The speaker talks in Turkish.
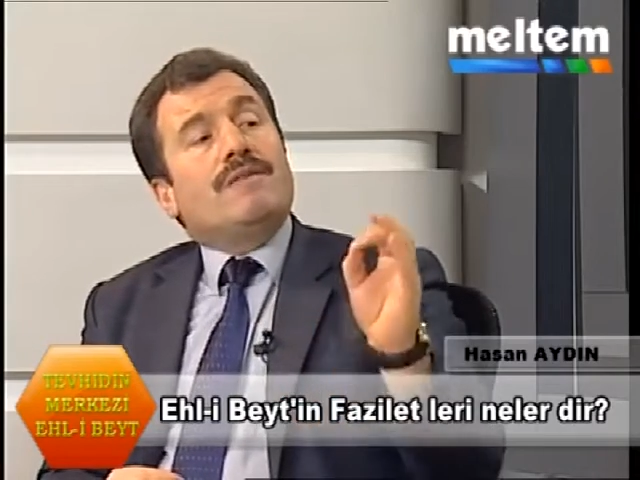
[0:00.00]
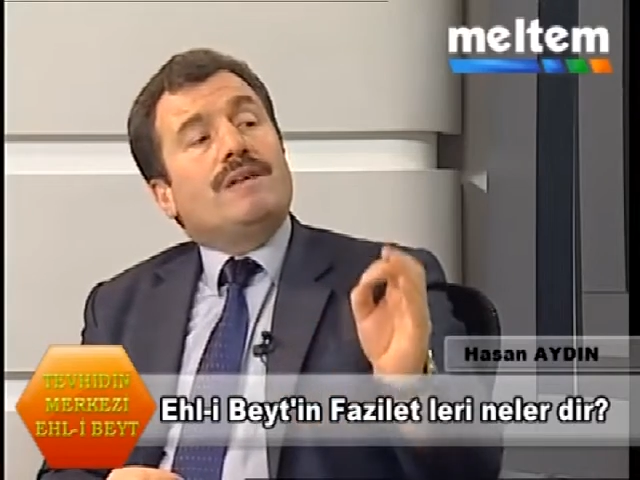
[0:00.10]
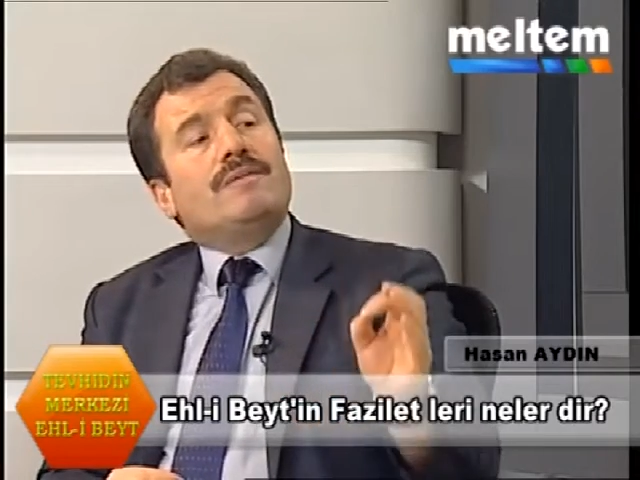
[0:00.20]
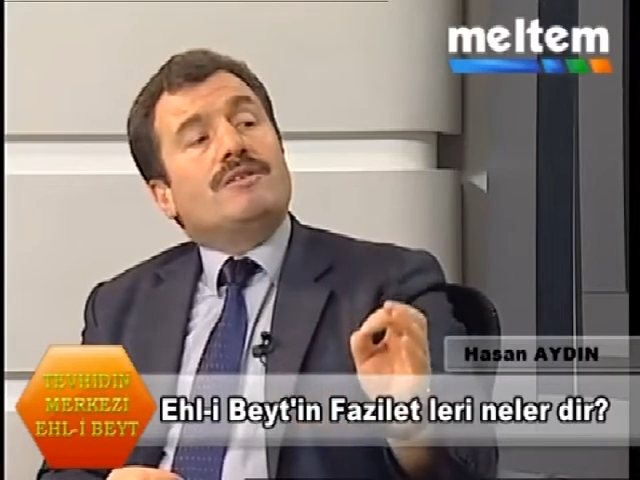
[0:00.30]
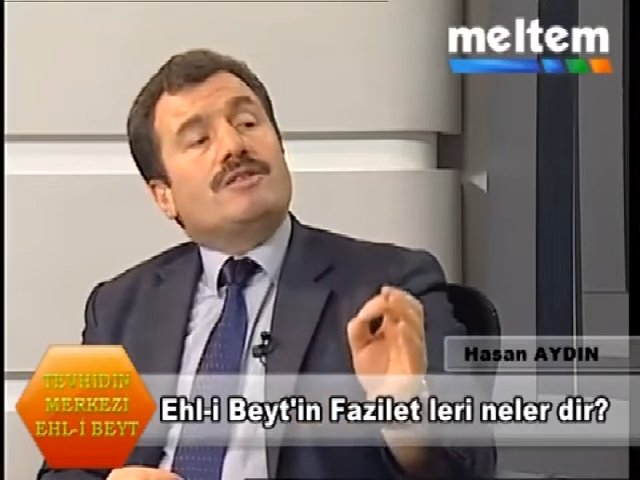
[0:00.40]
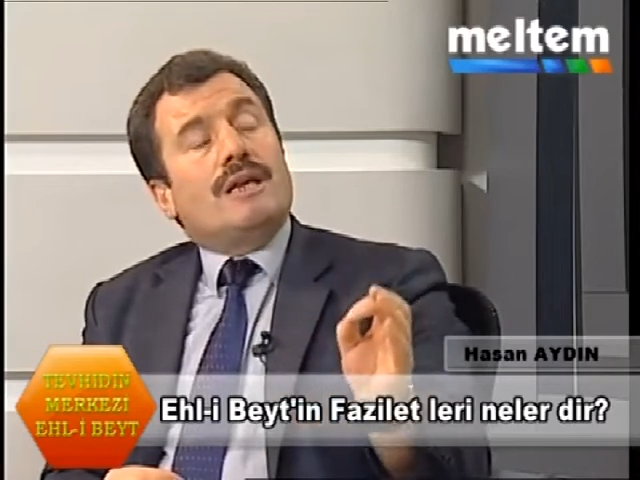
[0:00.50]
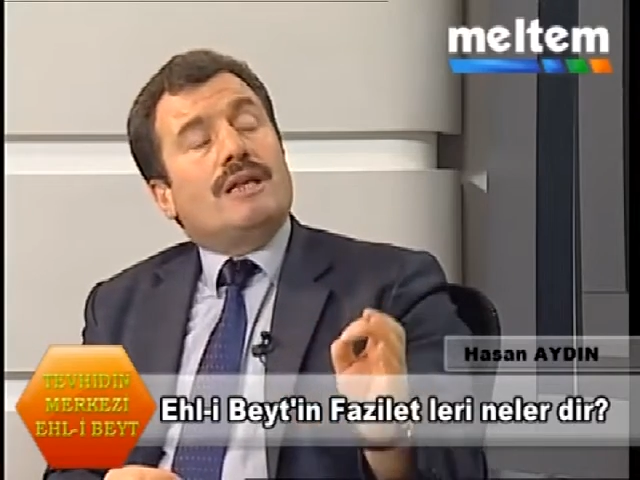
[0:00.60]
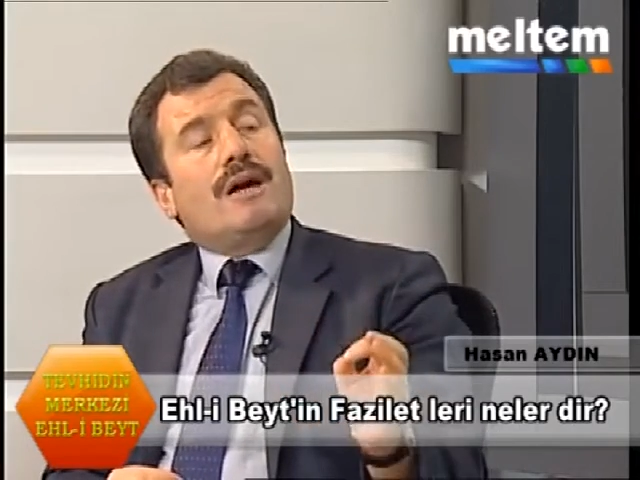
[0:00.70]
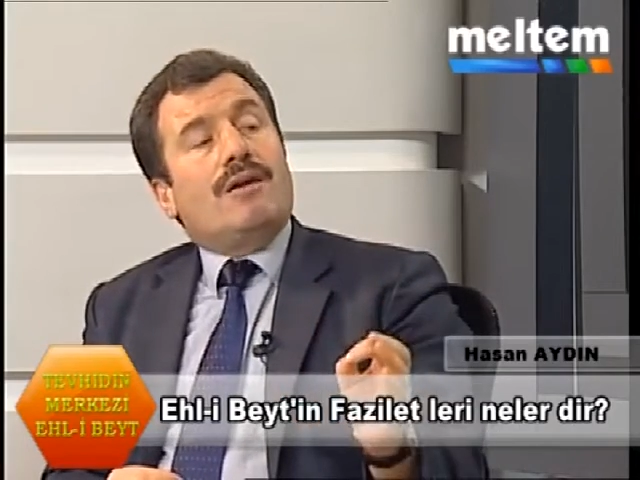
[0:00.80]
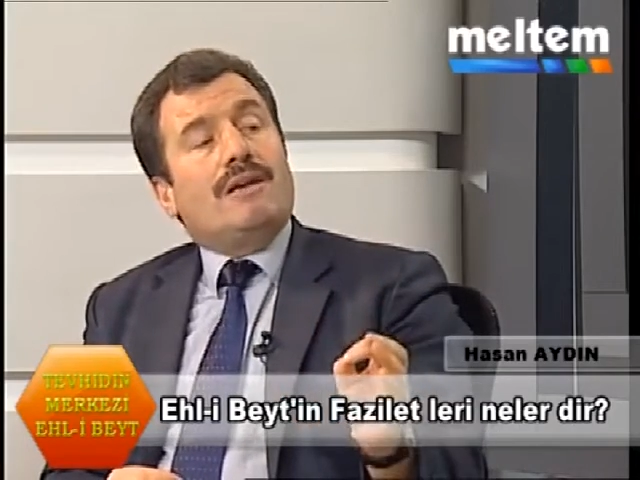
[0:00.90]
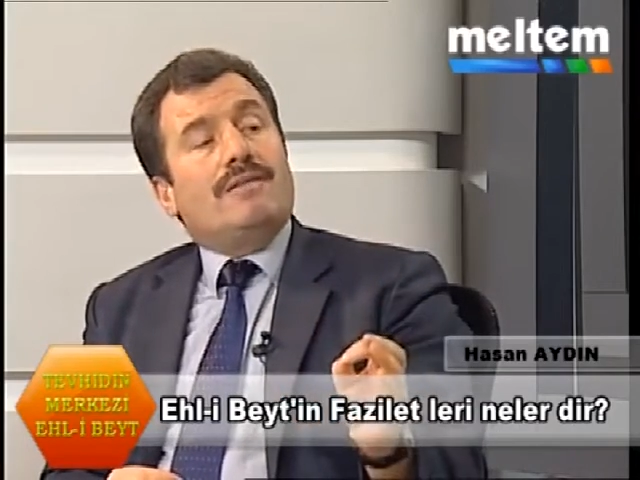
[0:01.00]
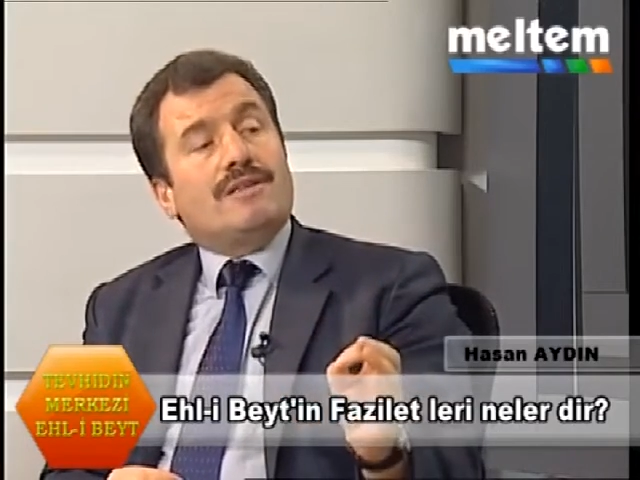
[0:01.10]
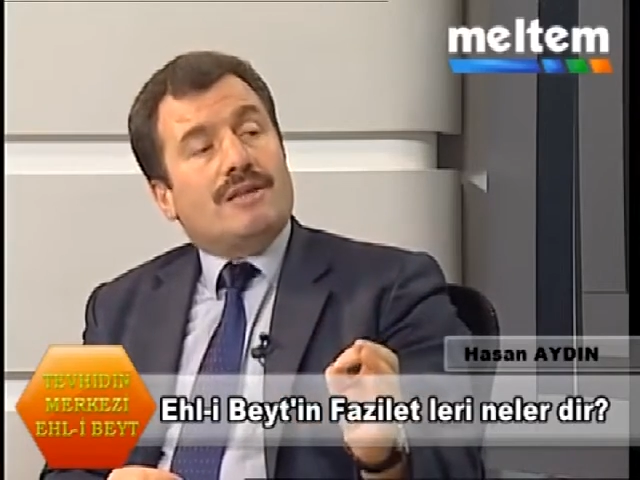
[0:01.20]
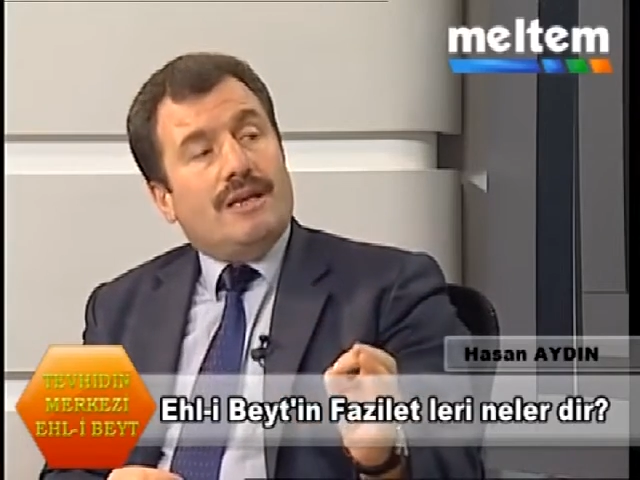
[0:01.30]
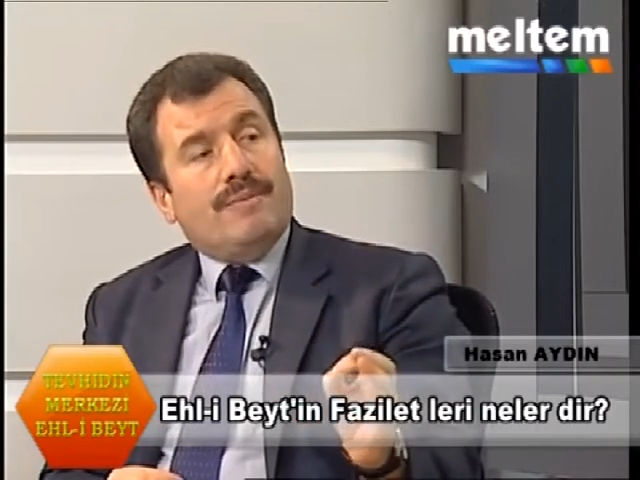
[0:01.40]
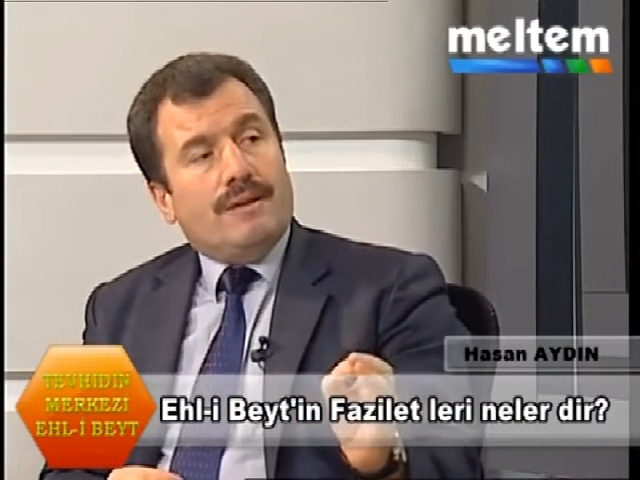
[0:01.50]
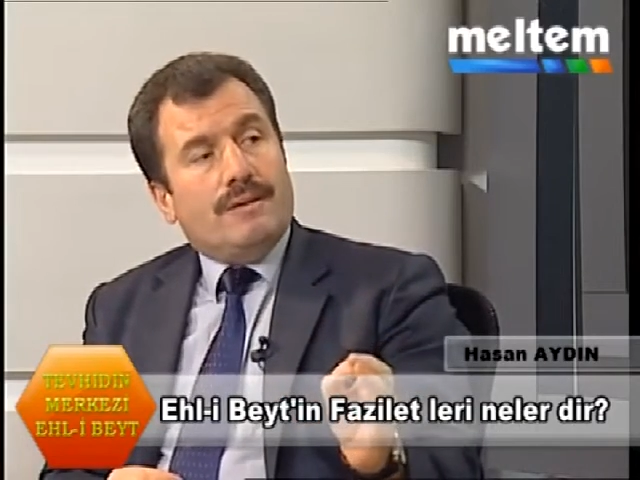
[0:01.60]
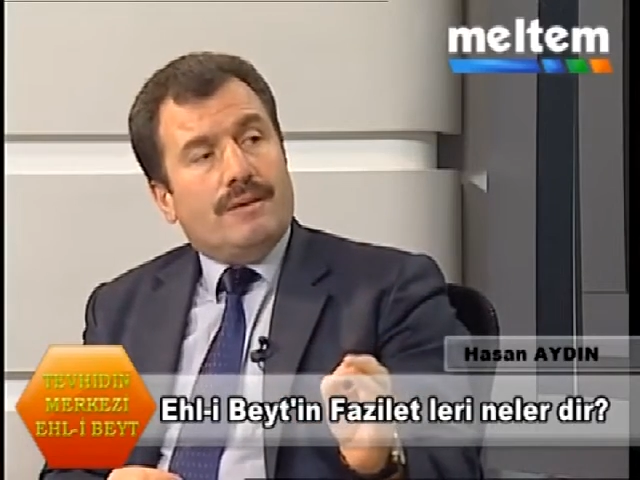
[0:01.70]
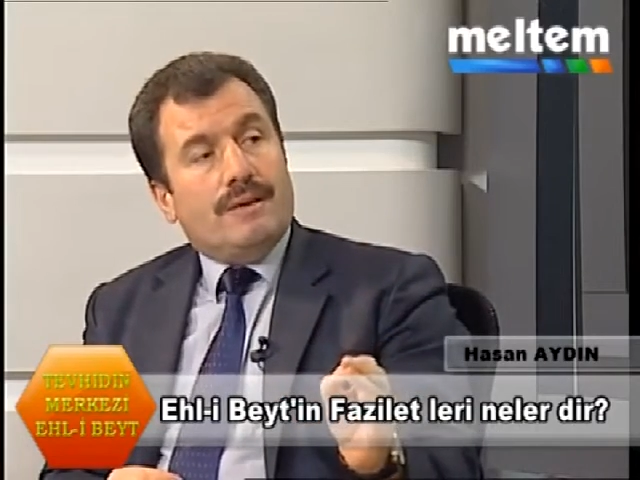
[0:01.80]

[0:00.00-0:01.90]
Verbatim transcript: Efendimiz sallallahu aleyhi ve sellemin